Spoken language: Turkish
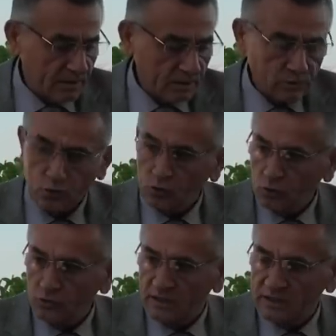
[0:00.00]
E, son
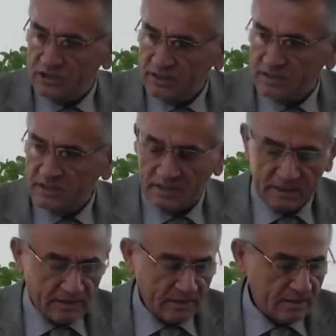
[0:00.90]
10 yıl
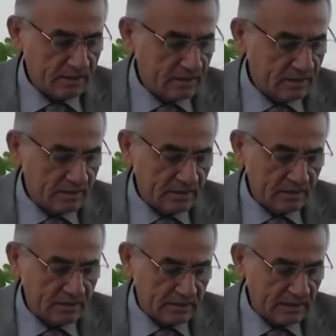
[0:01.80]
içerisinde e,
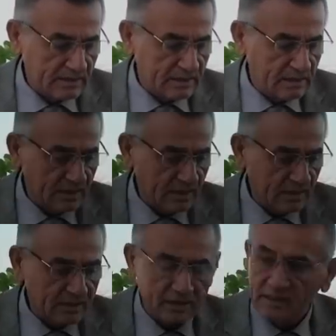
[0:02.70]
Denizli'de
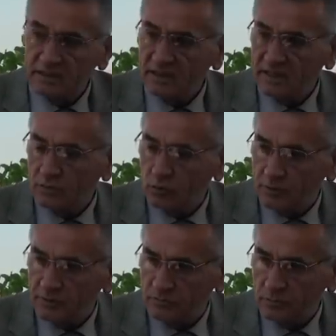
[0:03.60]
47 tane
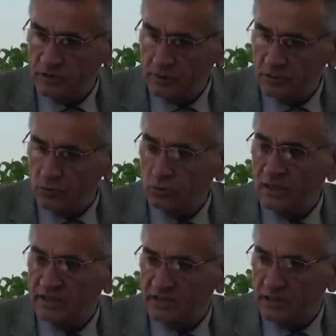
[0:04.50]
kooperatifimize bir
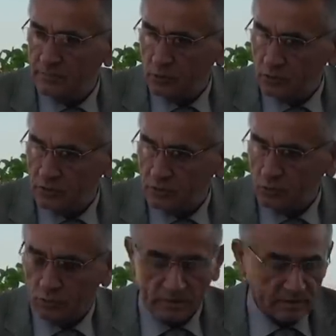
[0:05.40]
sütün ekçiliği projesi
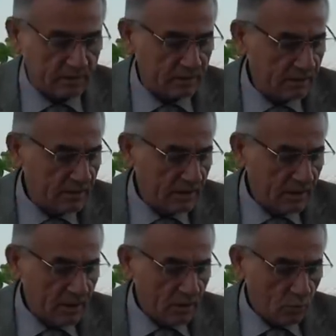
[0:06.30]
uyguladık.
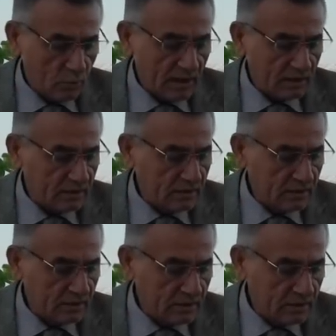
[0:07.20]
16
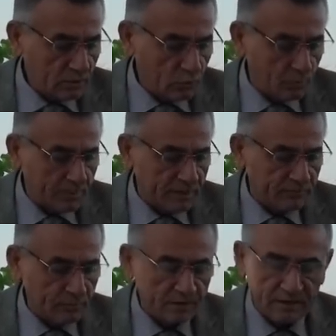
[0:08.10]
e,
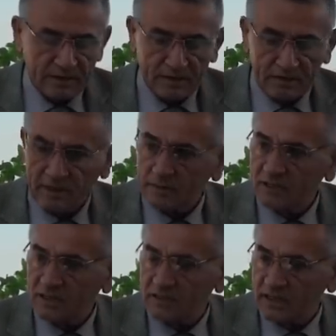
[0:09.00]
kooperatifimizde
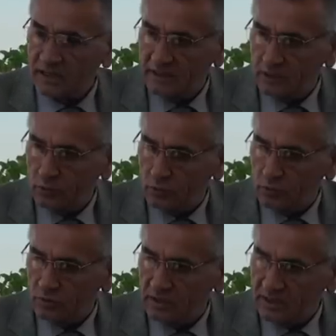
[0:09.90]
tarımsal sanayi
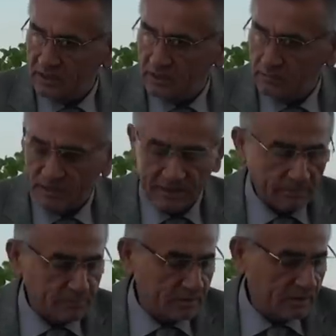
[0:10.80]
konusunda yatırımlar
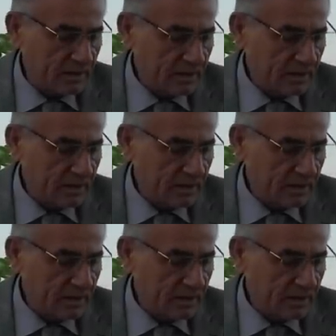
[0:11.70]
yaptık.